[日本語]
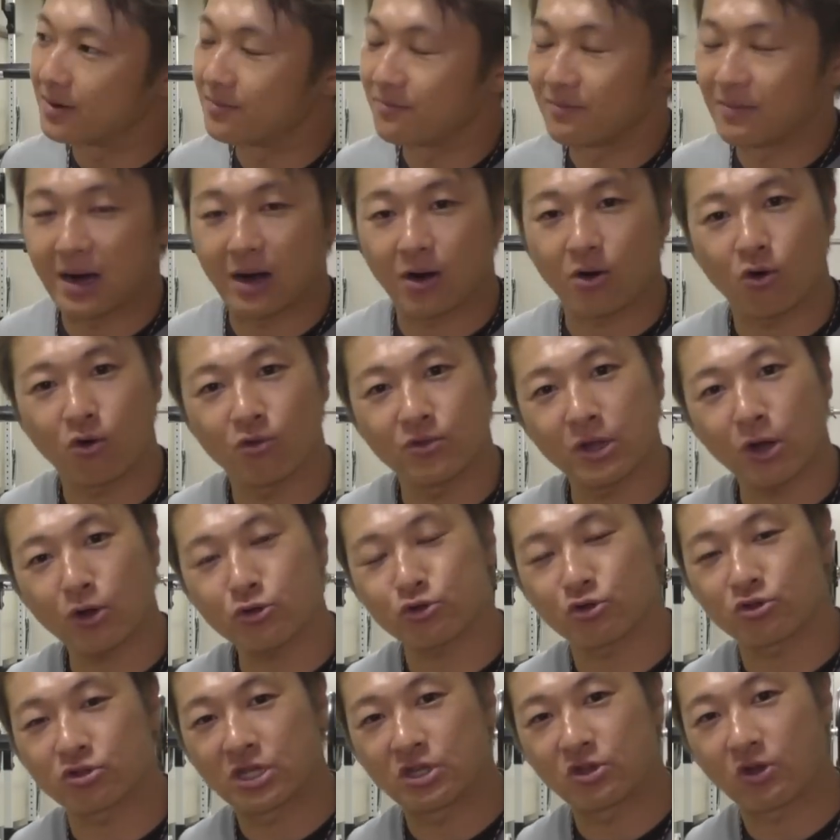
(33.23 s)
まあ、こんなこ
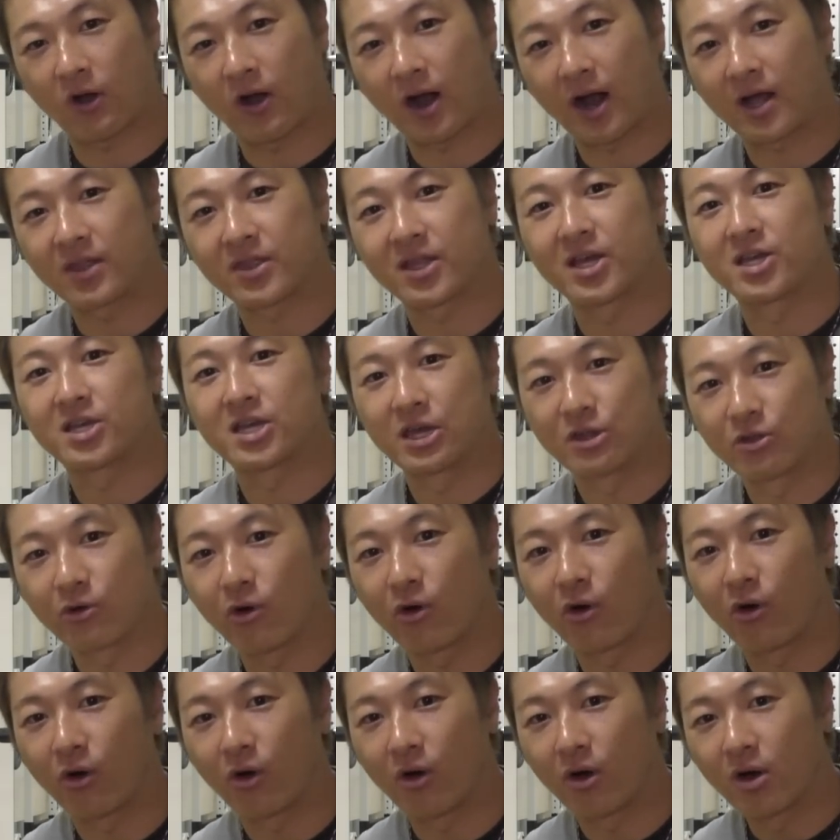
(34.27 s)
と言っていいのか分かんないけ
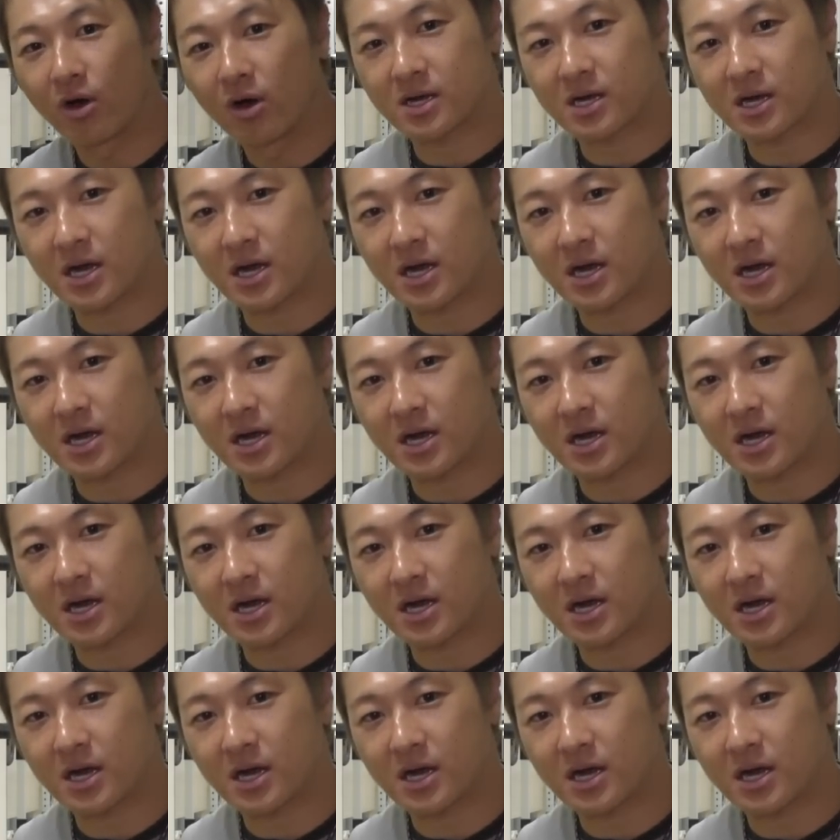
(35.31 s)
ど、